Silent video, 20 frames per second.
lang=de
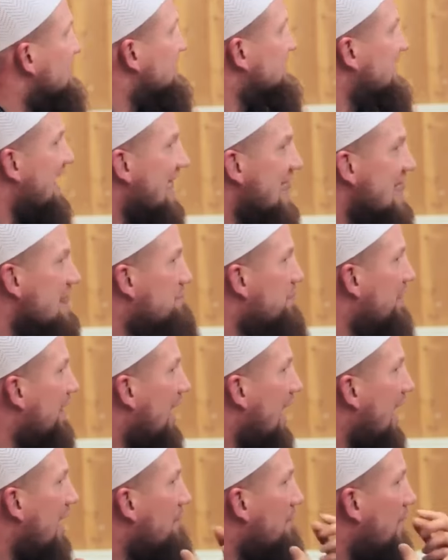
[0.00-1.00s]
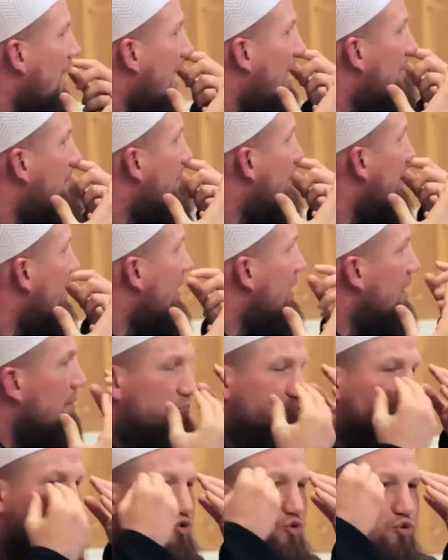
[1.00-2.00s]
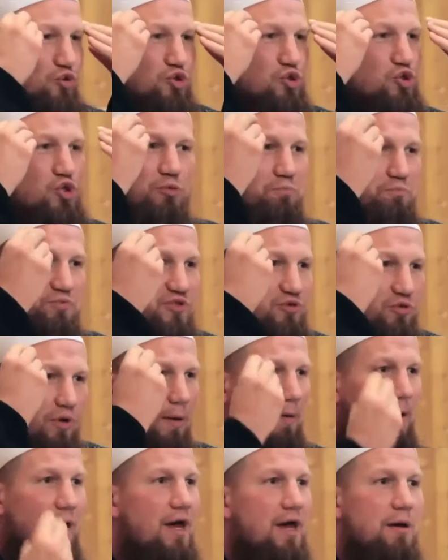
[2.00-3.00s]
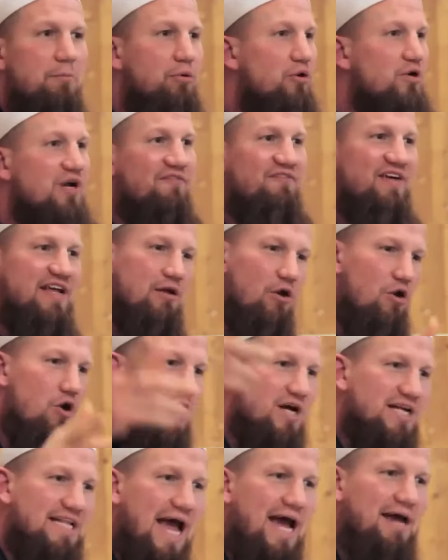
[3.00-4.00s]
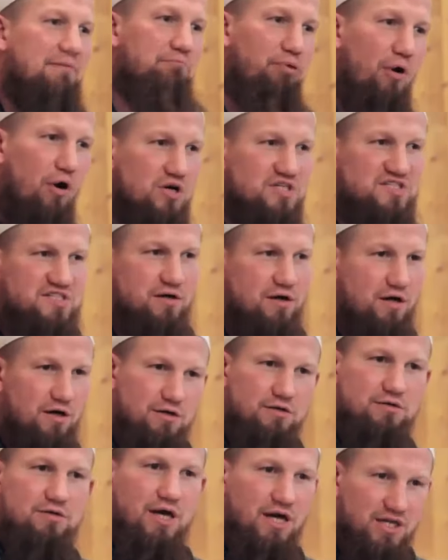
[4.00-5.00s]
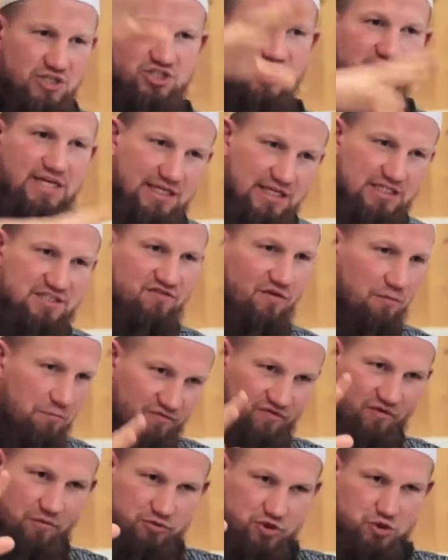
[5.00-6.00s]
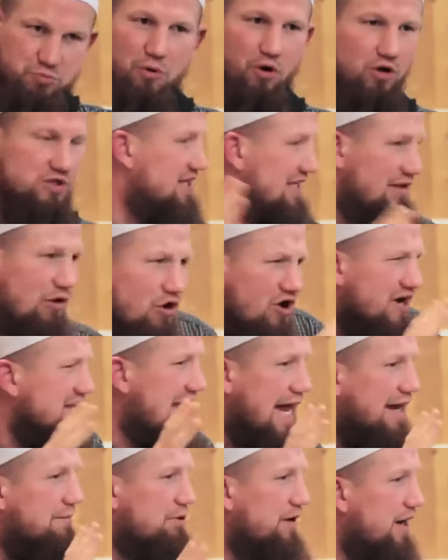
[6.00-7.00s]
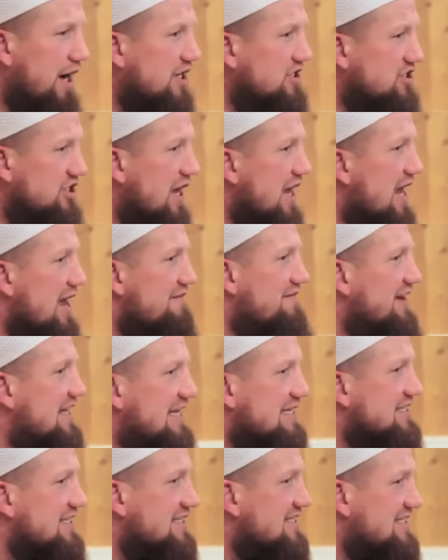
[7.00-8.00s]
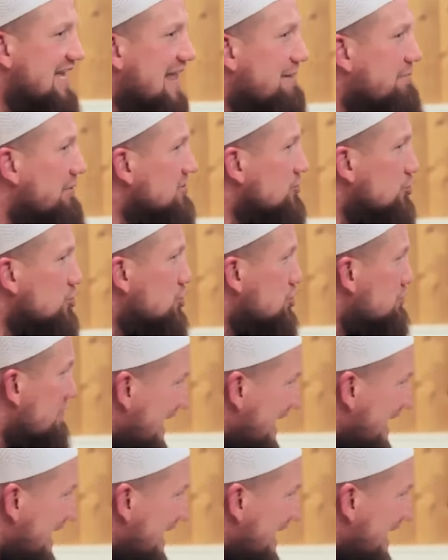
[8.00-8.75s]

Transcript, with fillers: uns selber am, am psychi, psychi, Bruder, wenn irgendein Boxer, ja, ich rede jetzt vom, vom Sport, in irgendeinem Bereich, wenn der sich selber so